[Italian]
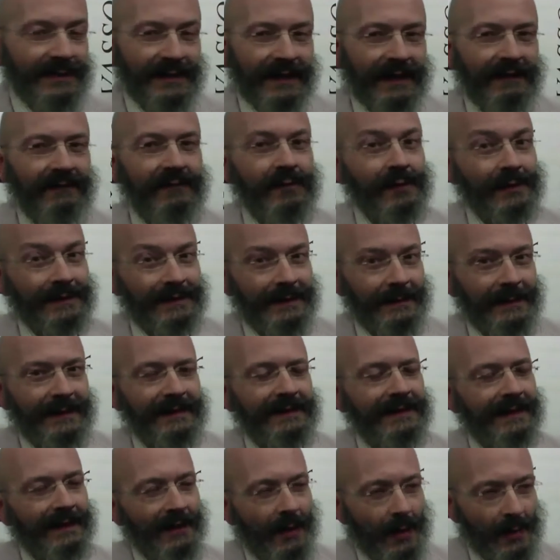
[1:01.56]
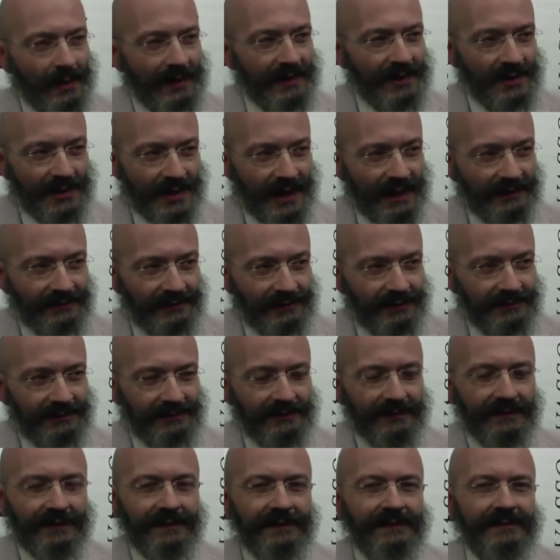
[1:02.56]
sarà fortemente
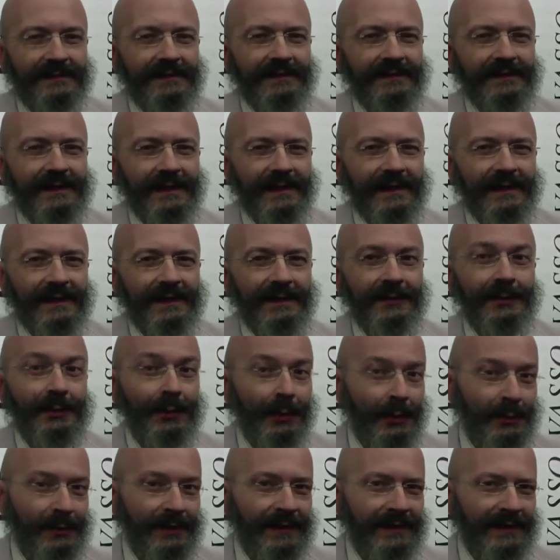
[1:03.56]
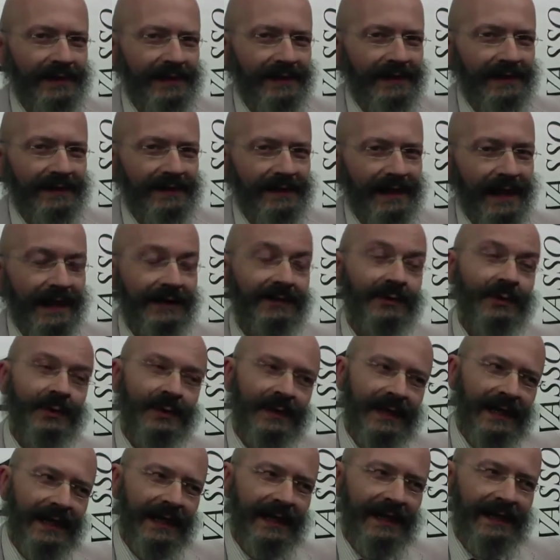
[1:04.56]
incoraggiato non a
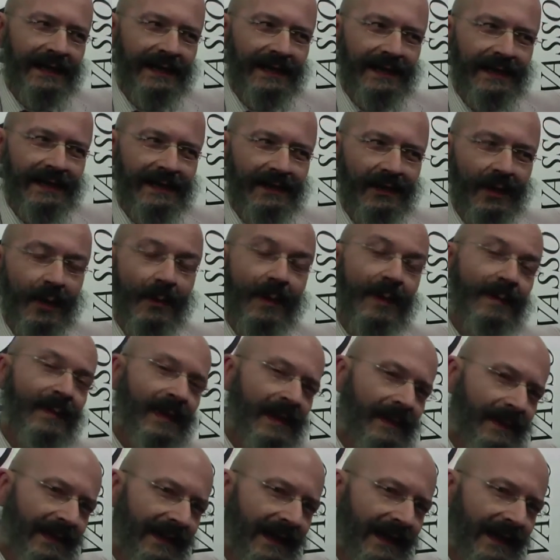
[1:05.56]
tornare come prima